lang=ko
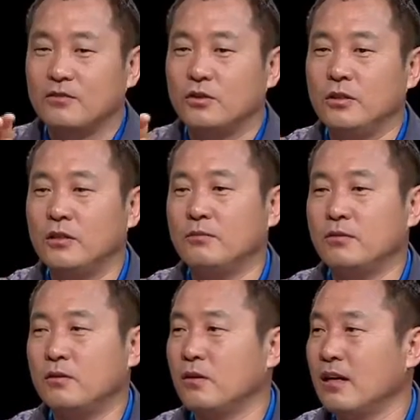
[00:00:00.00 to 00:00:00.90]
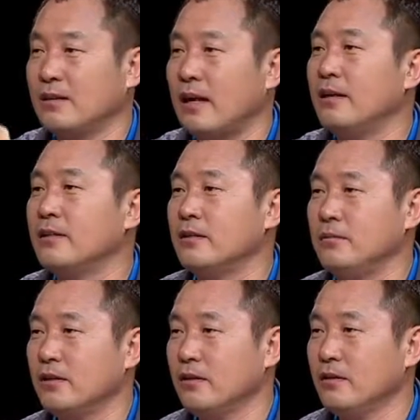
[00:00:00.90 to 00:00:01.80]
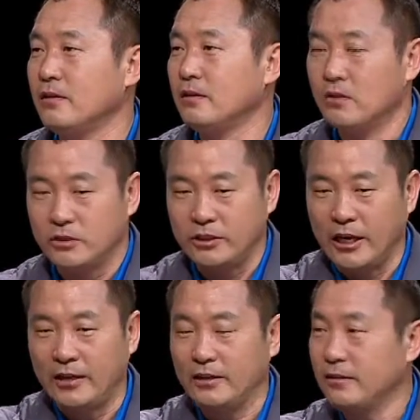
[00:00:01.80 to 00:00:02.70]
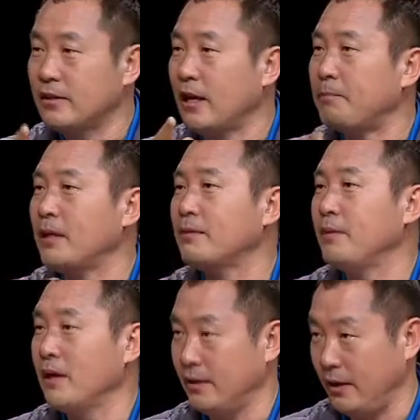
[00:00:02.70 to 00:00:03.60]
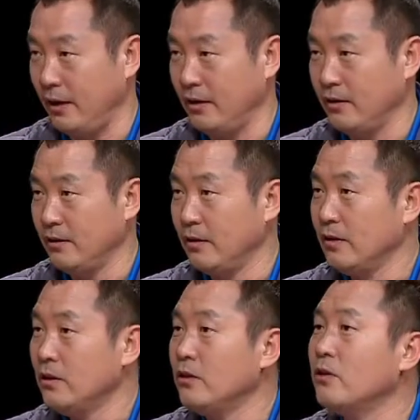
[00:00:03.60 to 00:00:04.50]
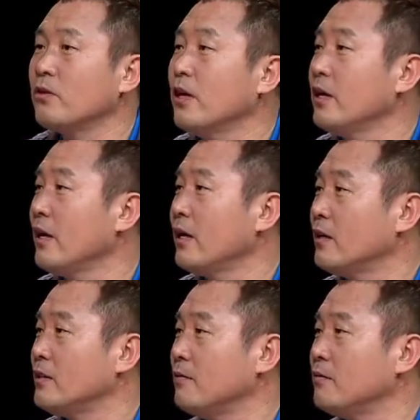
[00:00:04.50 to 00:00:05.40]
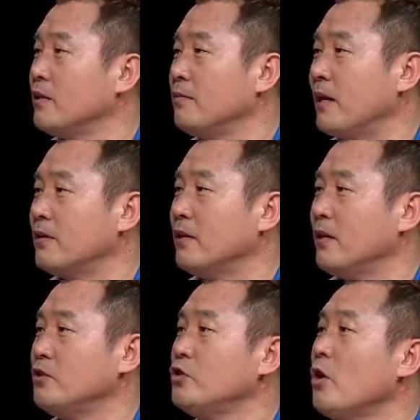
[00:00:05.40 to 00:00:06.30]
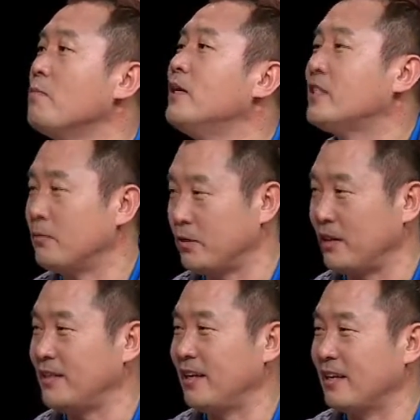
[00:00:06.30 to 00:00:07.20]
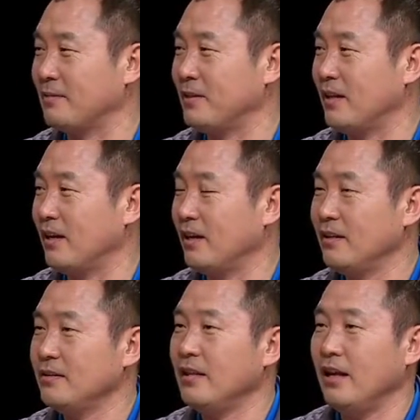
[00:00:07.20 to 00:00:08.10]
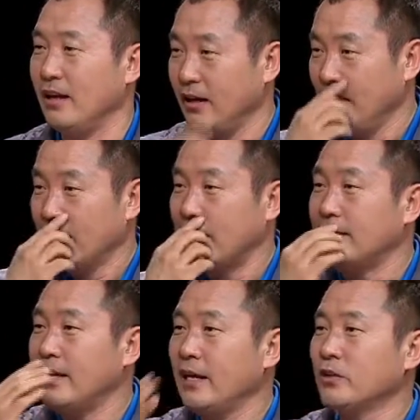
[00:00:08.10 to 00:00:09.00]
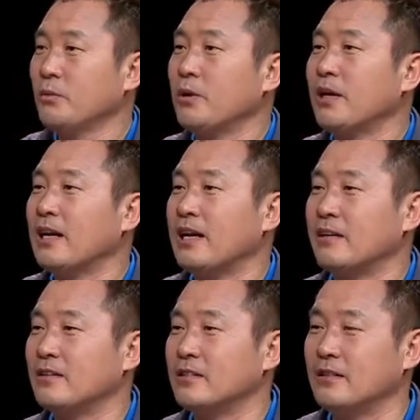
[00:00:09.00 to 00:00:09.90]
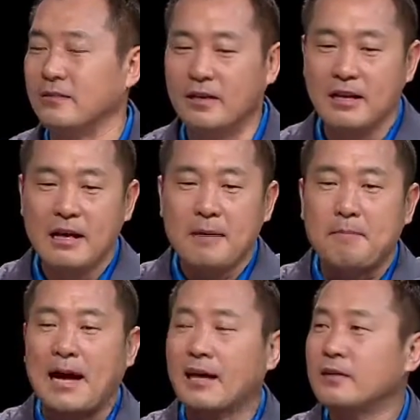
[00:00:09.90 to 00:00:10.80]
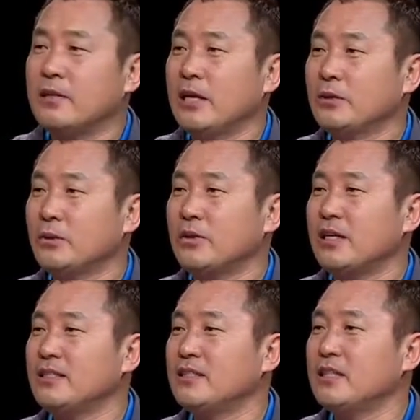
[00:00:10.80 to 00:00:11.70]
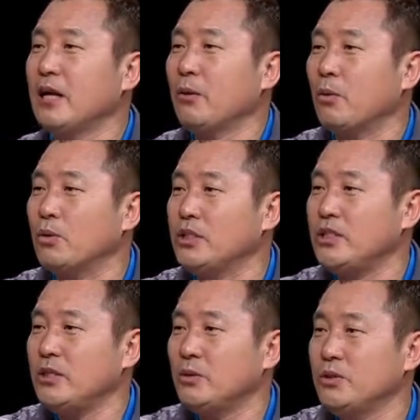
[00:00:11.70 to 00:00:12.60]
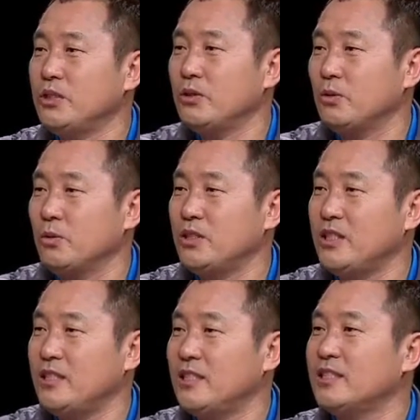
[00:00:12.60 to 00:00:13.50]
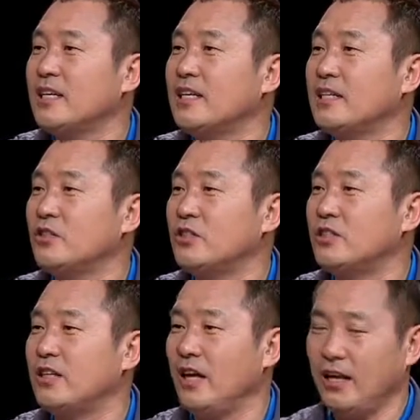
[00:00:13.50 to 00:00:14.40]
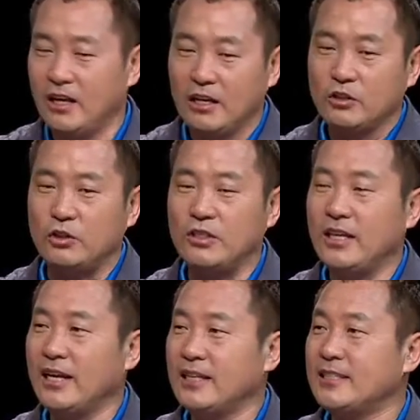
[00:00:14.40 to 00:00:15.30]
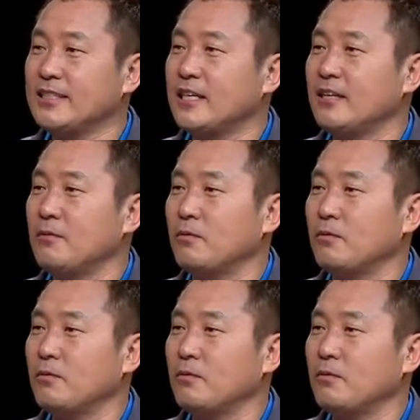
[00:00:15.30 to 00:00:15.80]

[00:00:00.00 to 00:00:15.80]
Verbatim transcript: 주인을 물거나 달려들면은 네. 쟤는 개패드 패야 돼. 오. 아. 이렇게 얘기하시는 분들이 많은데 네. 정말 잘못된 생각입니다. 어, 네. 개들의 행동 변화라는 것은 바른 행동을 했을 때 옳지 옳지 옳지 칭찬을 해줬을 때 네. 주인에게 칭찬을